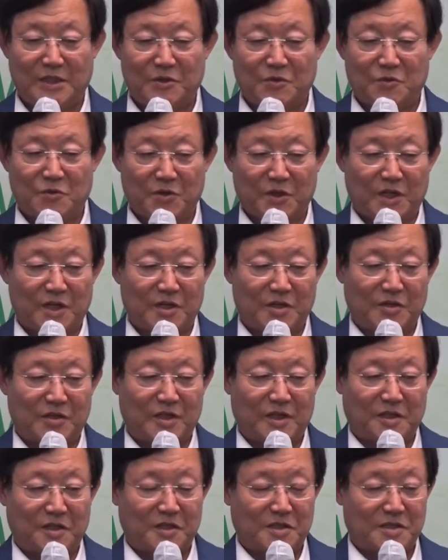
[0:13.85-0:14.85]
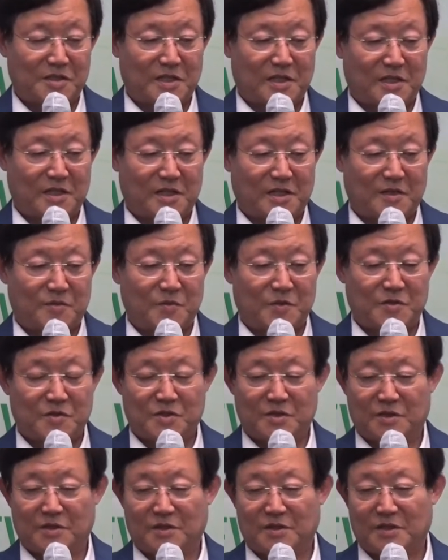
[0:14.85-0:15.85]
우리가 이 땅에
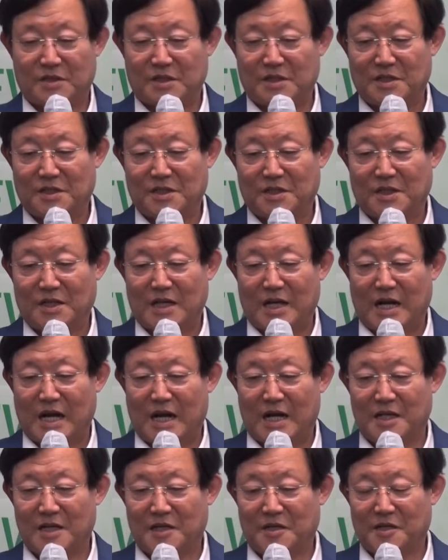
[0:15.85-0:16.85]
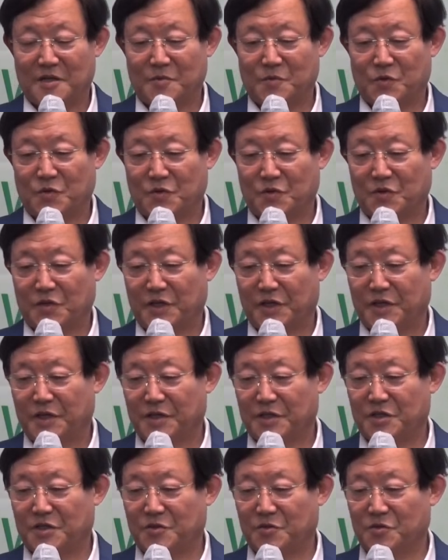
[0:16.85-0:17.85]
살아가면서 알게 모르게
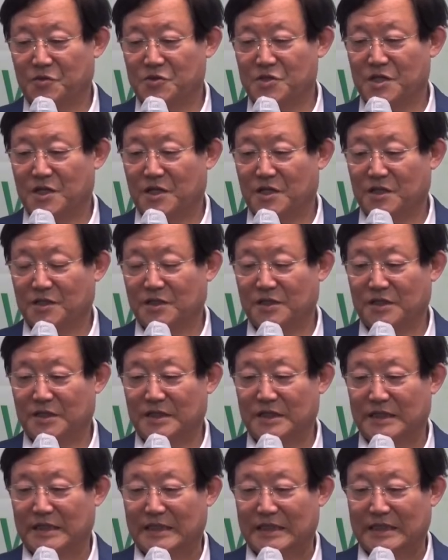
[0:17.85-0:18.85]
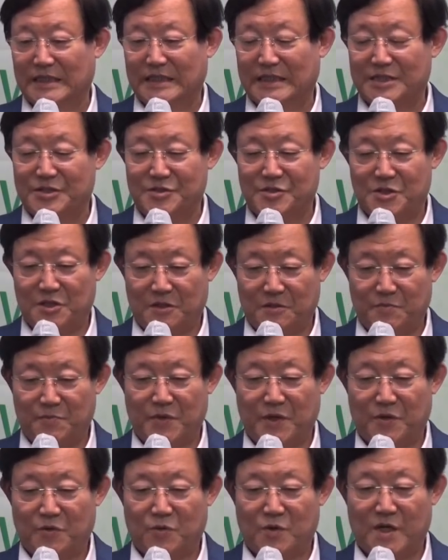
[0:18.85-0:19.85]
크고 작은
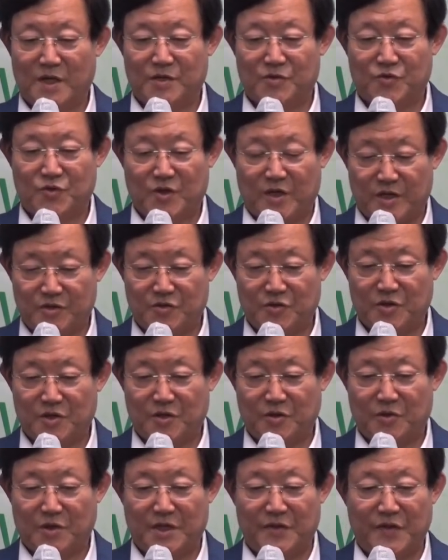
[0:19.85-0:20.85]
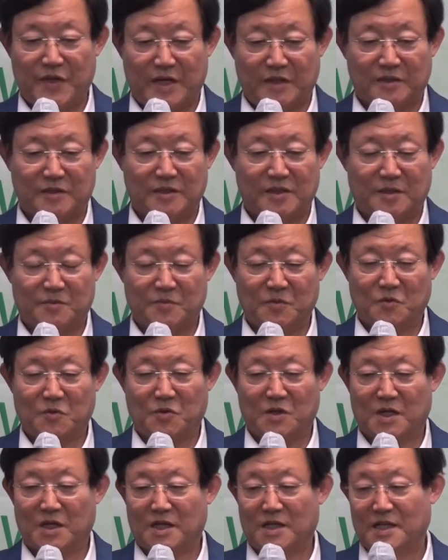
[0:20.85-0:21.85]
실패와 좌절과
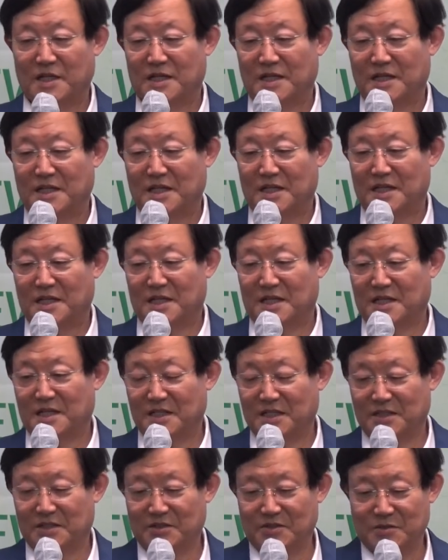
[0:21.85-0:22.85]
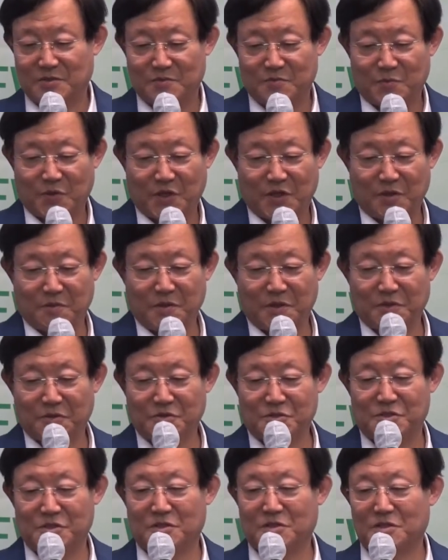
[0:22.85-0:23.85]
낙담과 아 이런 패배
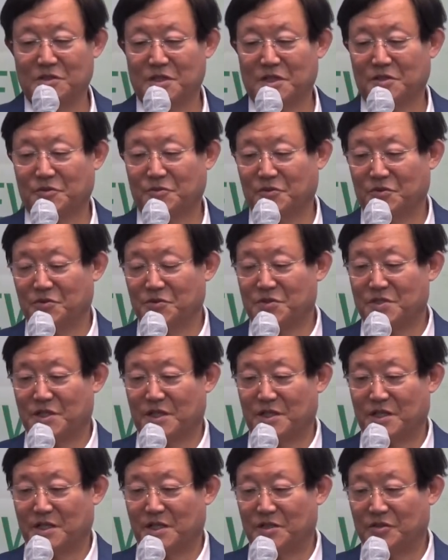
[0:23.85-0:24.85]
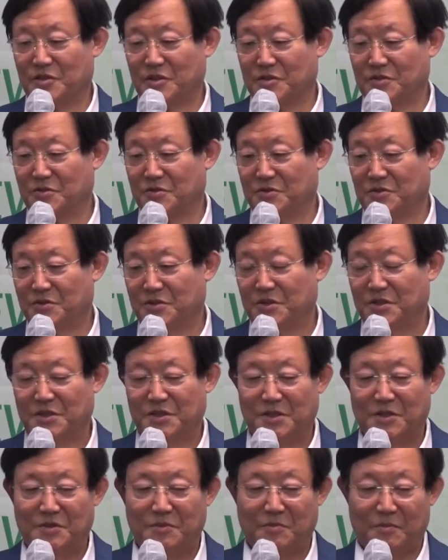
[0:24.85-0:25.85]
의식을 갖고 살아갈 때도
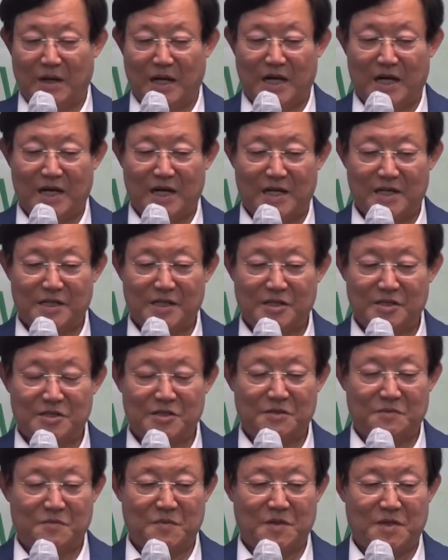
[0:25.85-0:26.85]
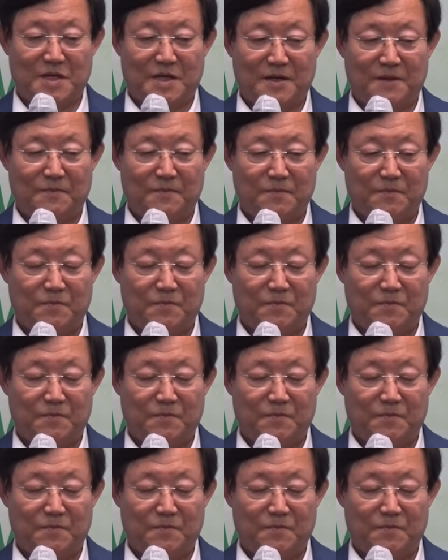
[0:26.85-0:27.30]
많이 있습니다.